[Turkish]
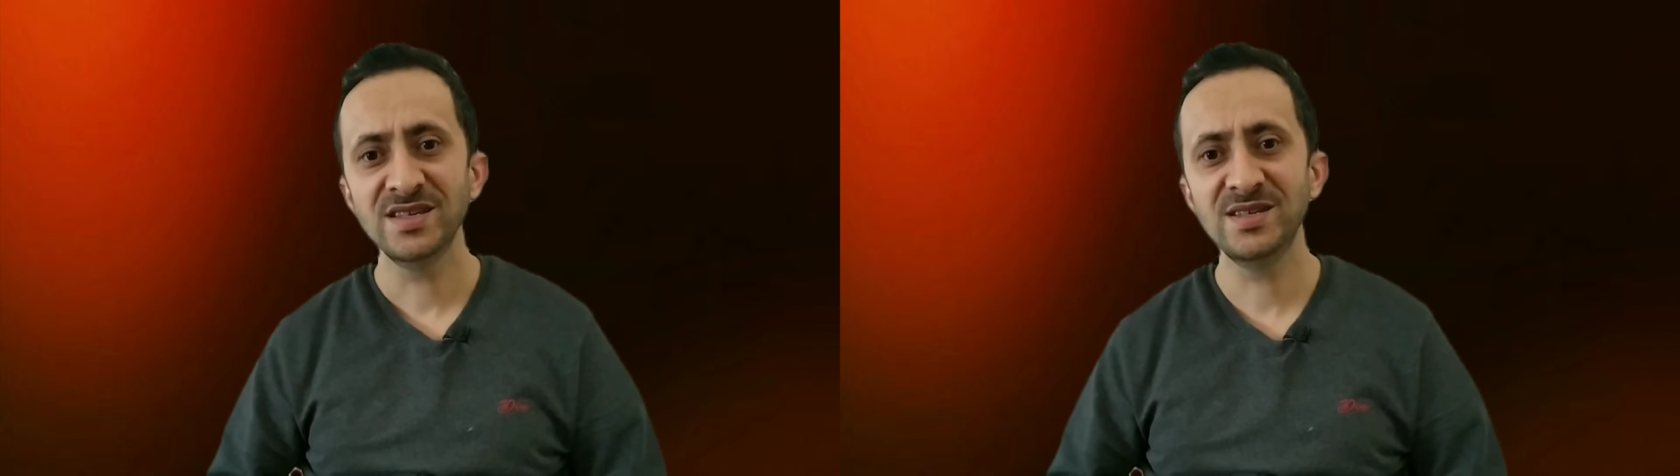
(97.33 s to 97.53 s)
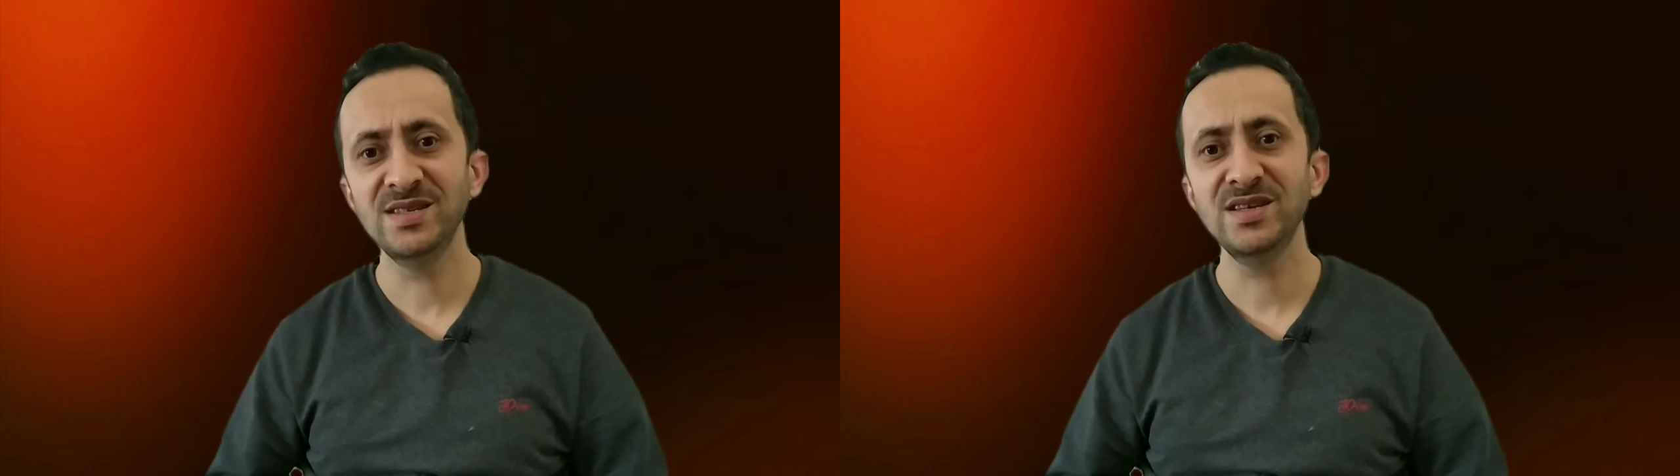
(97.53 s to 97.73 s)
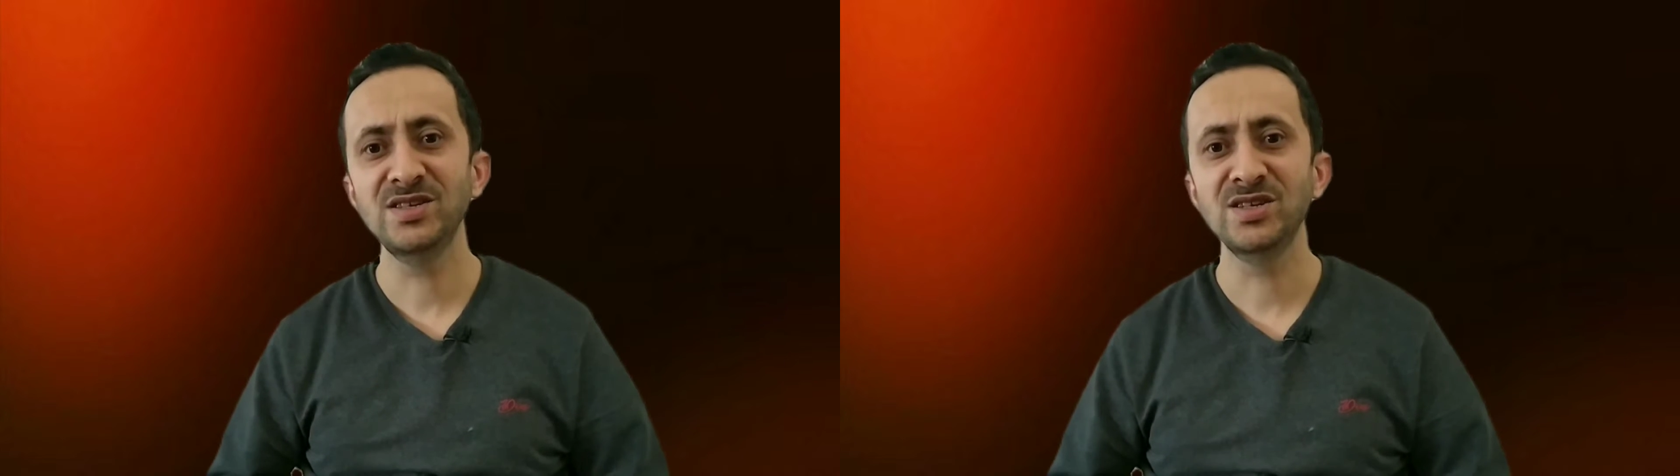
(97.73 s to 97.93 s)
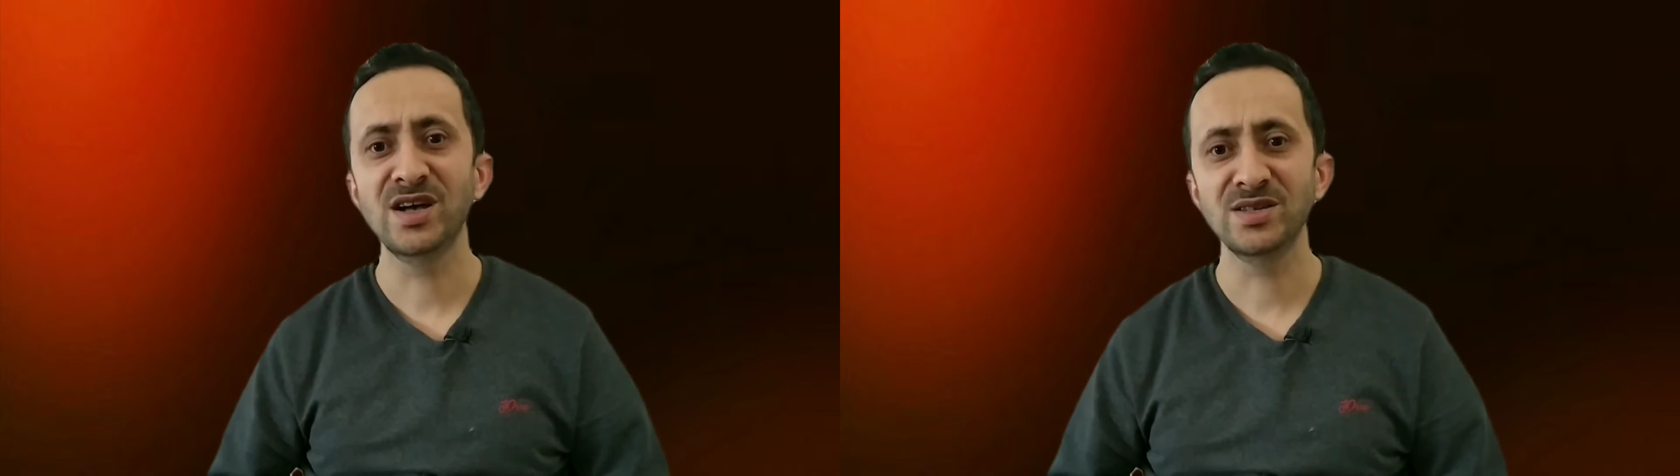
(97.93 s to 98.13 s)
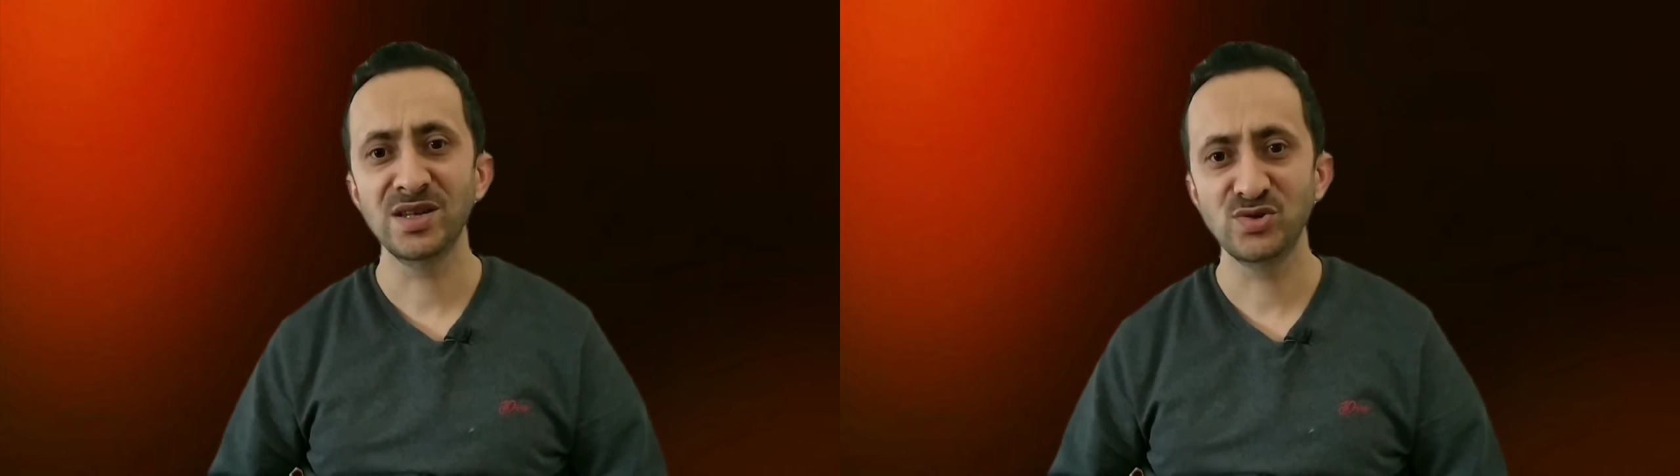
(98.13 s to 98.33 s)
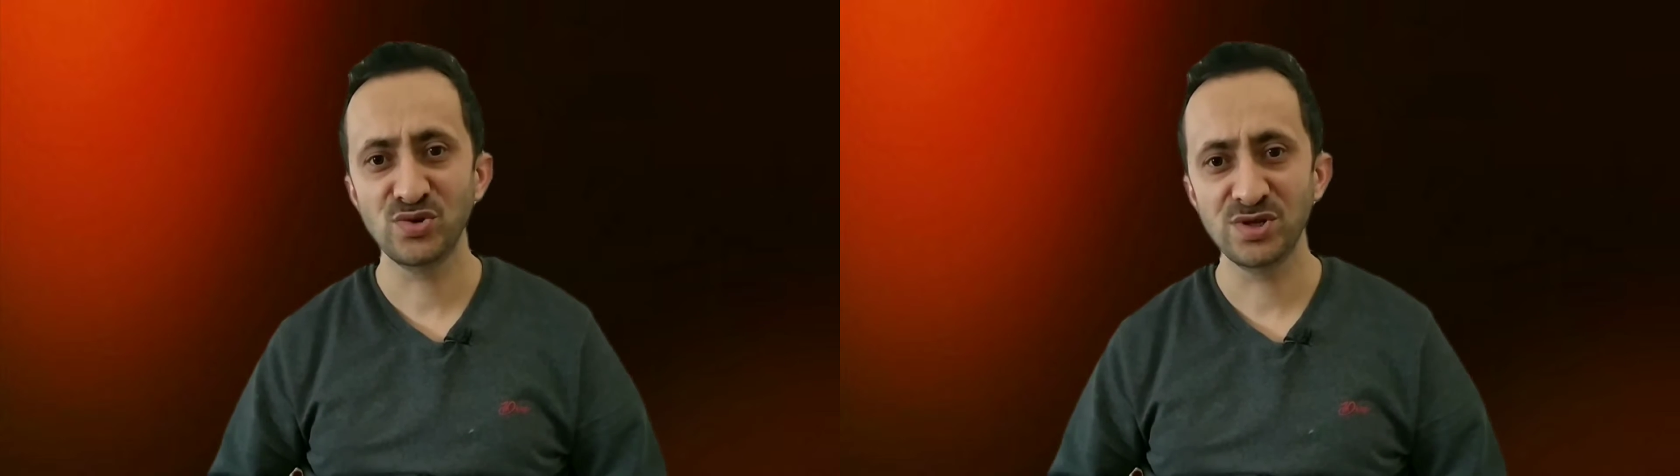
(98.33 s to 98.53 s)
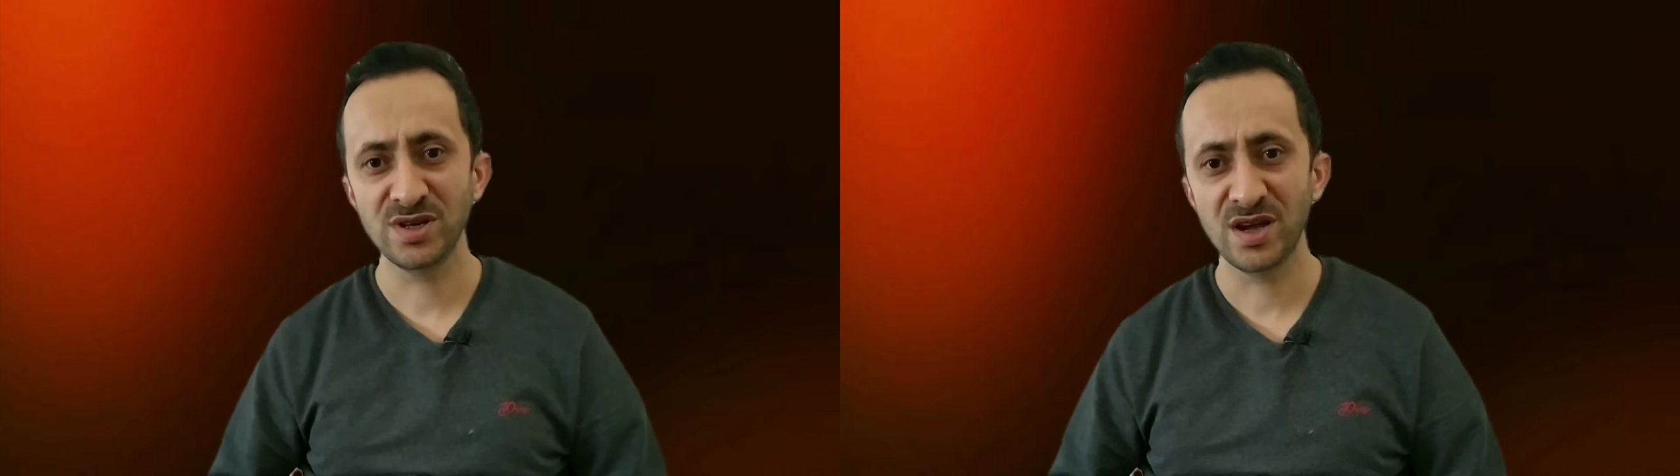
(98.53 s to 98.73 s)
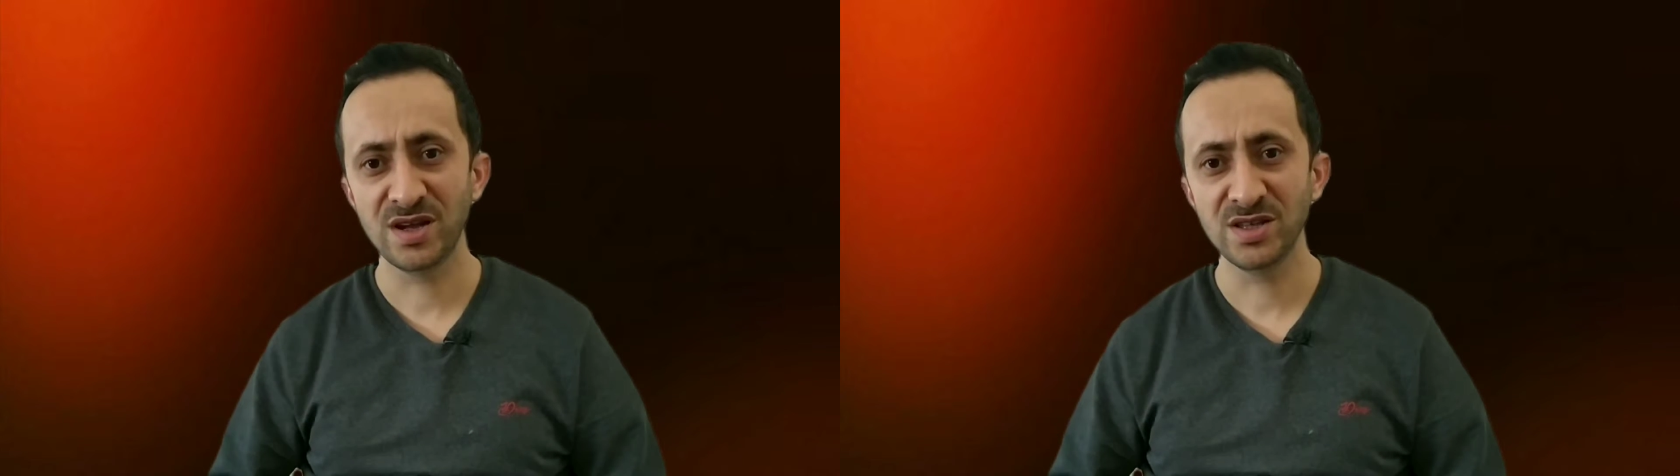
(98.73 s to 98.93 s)
sizler için kazanç
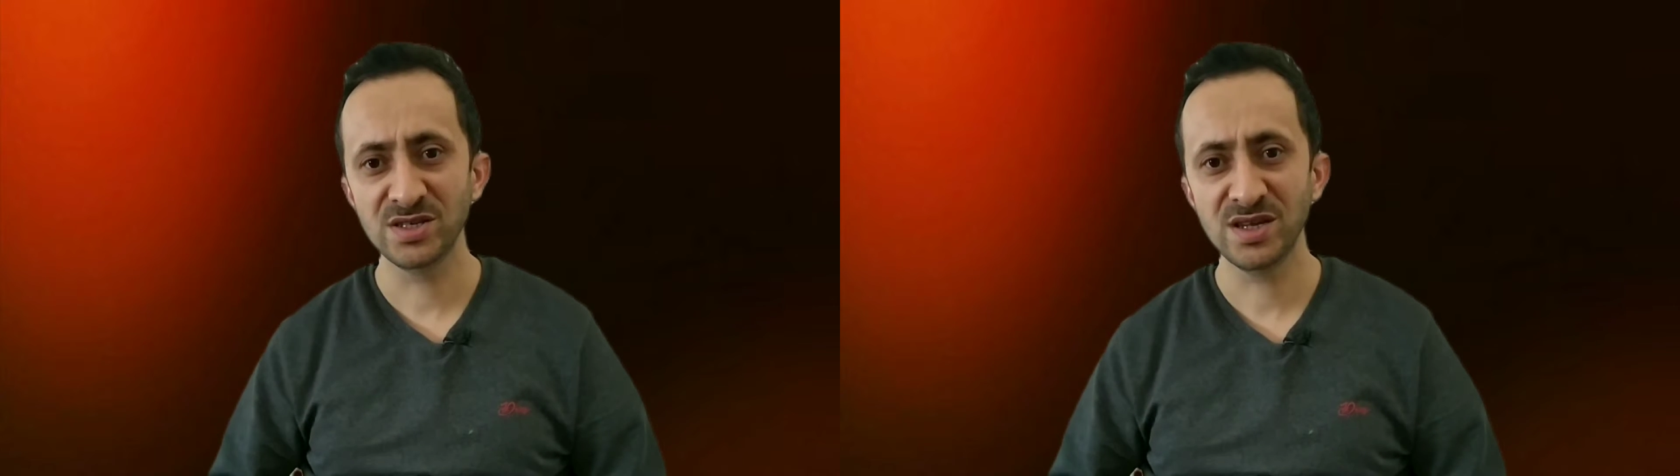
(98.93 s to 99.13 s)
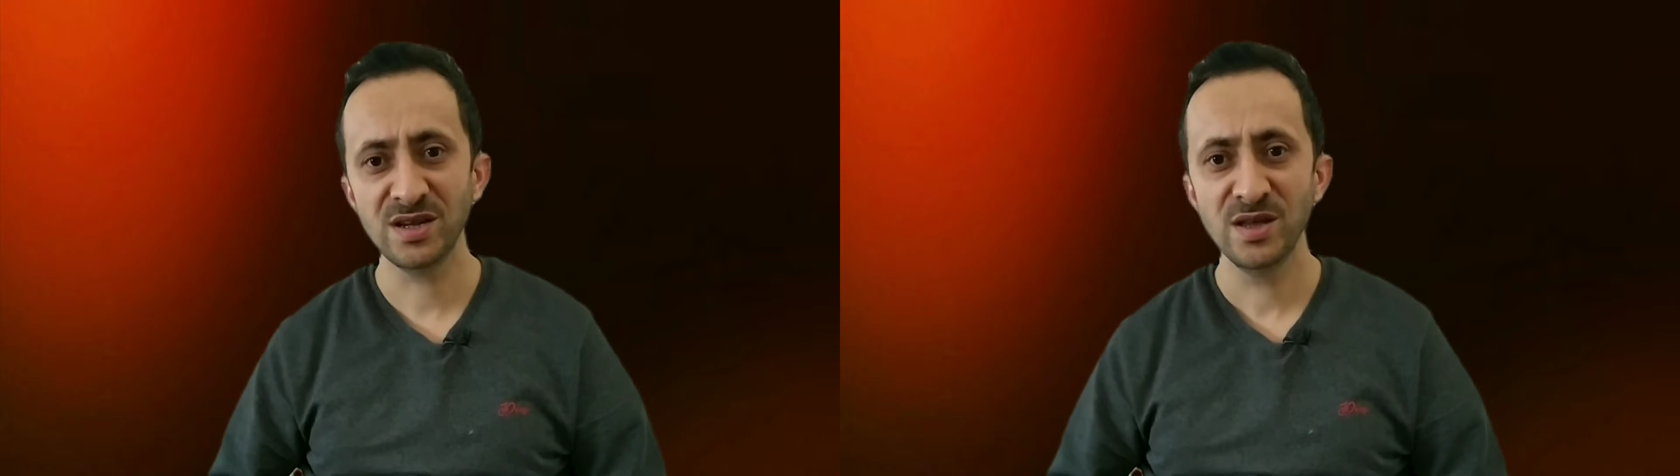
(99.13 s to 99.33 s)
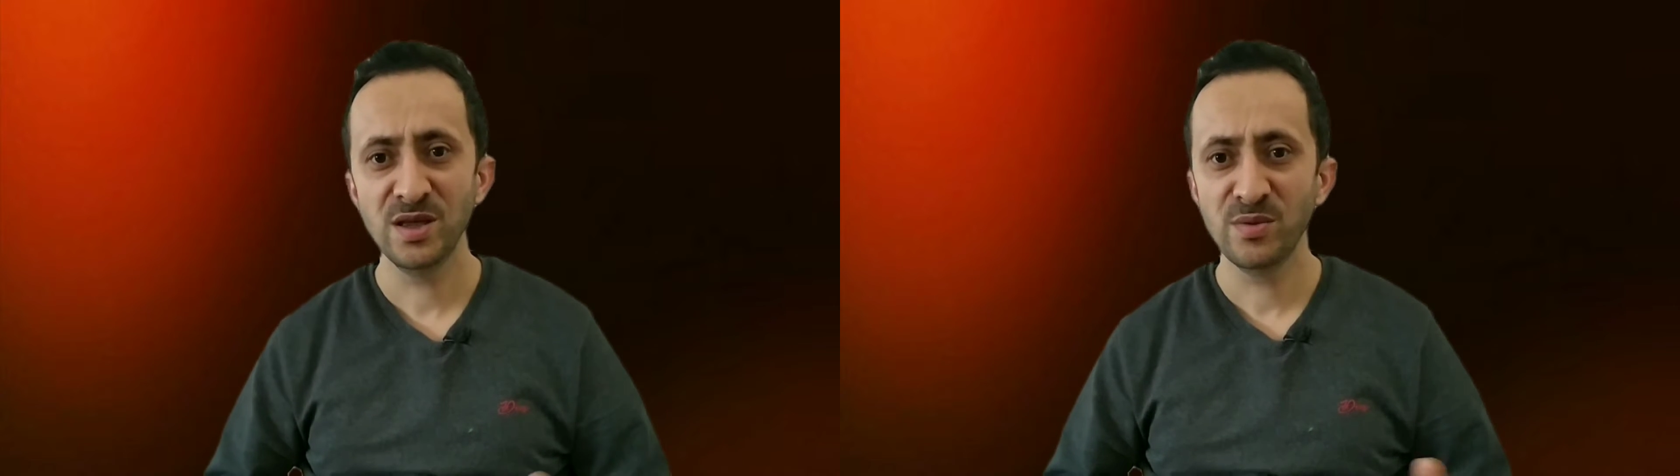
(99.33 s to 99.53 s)
olacak arkadaşlar.